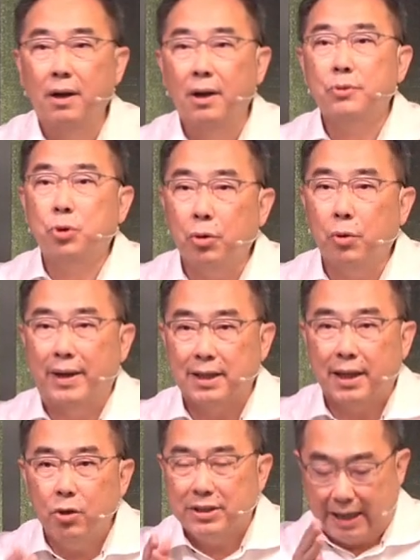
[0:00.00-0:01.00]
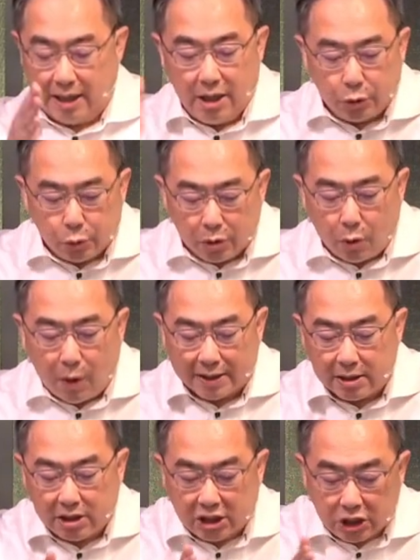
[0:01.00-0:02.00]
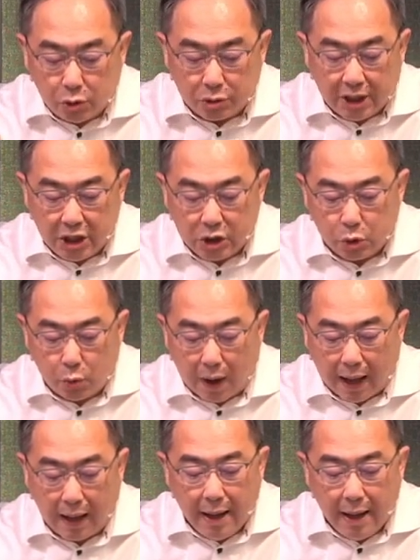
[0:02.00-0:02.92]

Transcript: 最后一个晚上，他又讲了很多的话，这是其中的一句话。